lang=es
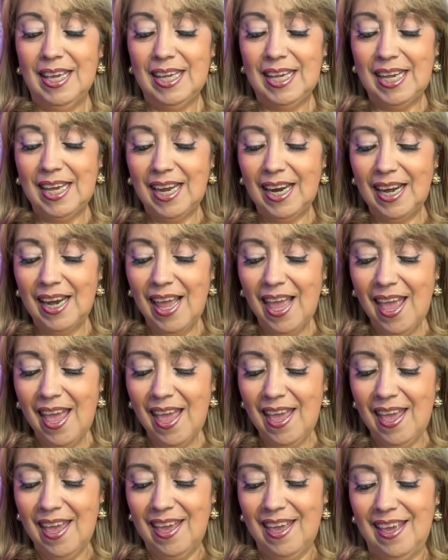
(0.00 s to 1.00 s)

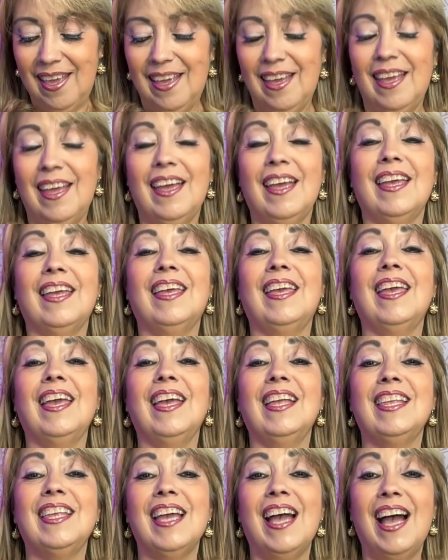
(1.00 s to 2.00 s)
cree
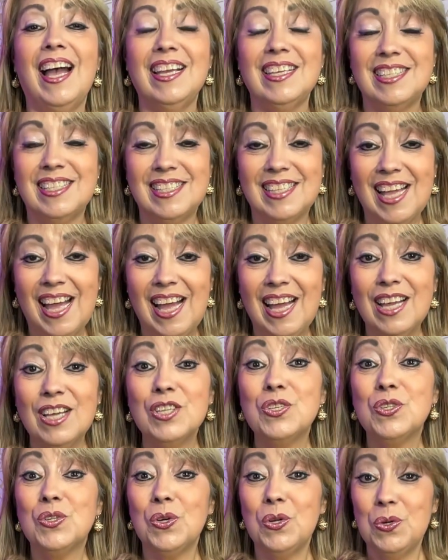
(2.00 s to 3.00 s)
que ya está
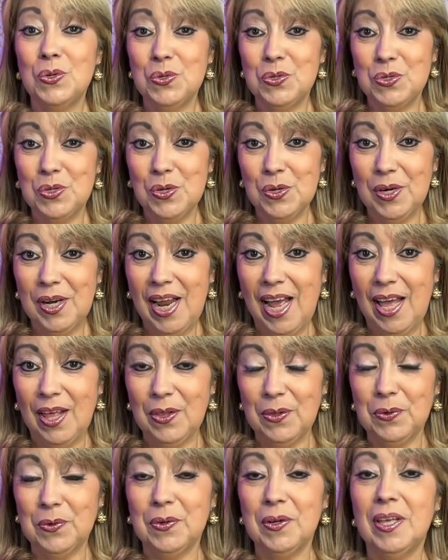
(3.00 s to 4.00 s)

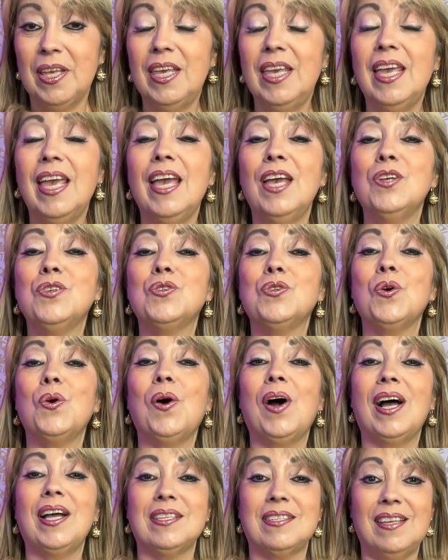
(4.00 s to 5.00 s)
solucionado y
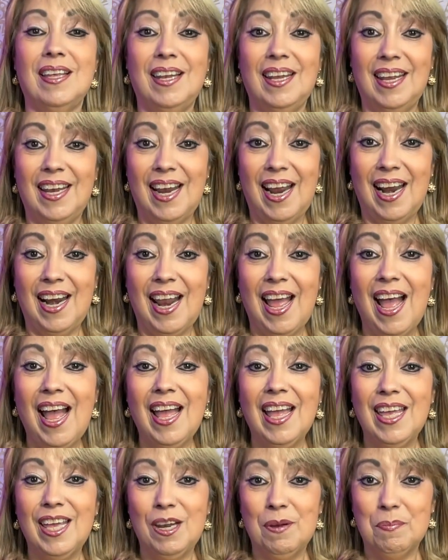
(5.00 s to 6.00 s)
eso
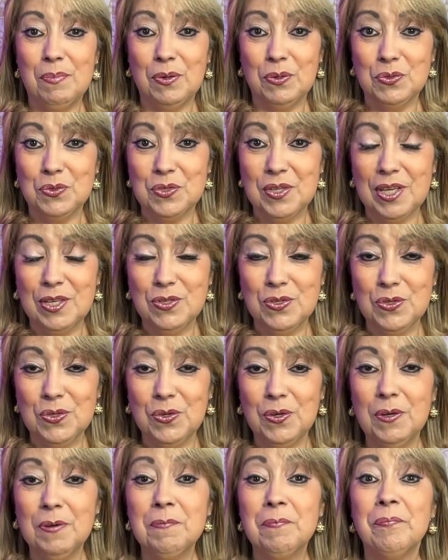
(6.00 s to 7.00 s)
acelerará el
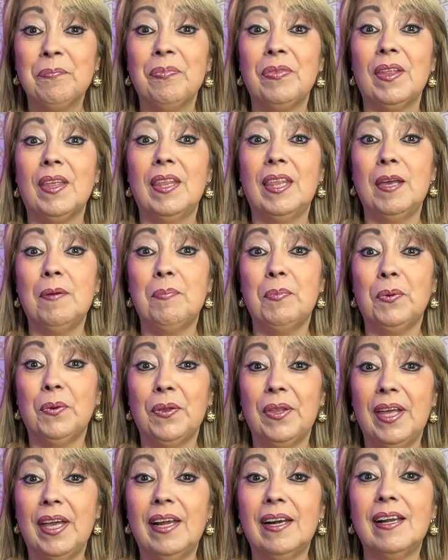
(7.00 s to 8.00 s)
proceso de
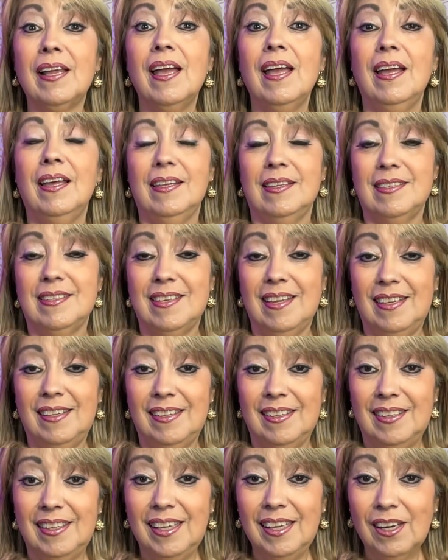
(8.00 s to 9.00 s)
poder
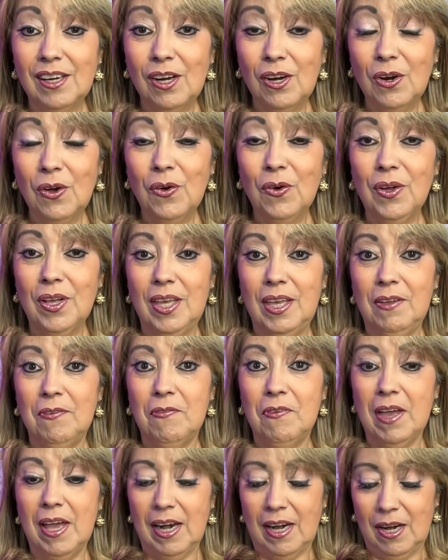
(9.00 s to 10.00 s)
sentirlo y
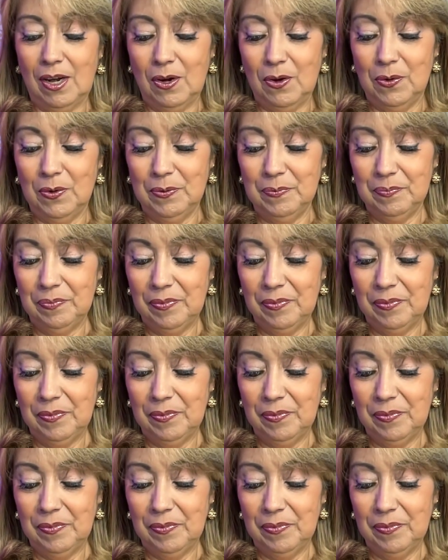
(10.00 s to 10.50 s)
verlo.